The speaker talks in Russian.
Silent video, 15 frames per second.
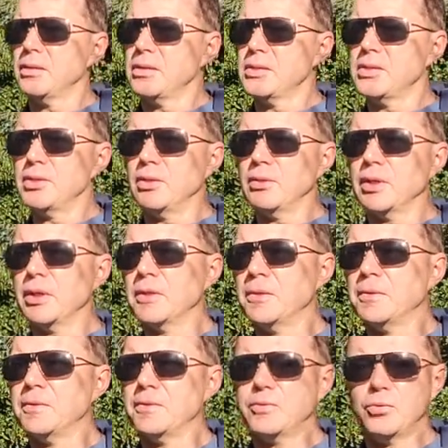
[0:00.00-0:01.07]
силой
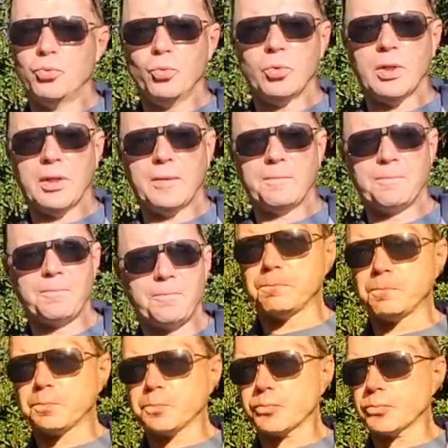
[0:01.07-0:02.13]
духа.
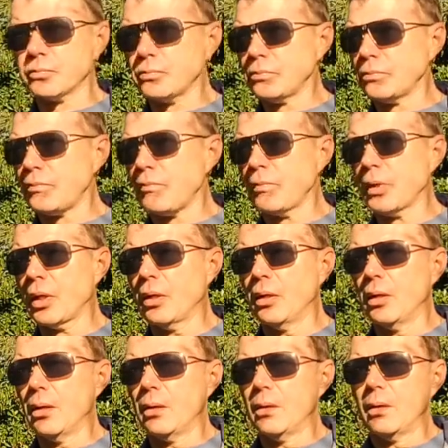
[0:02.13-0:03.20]

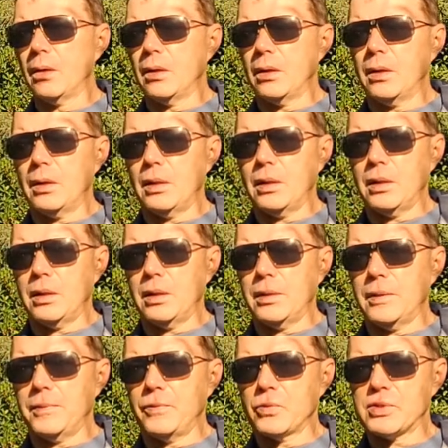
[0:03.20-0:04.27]

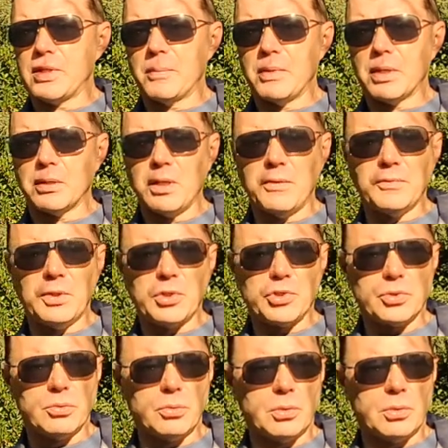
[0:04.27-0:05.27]
А, но самое главное, что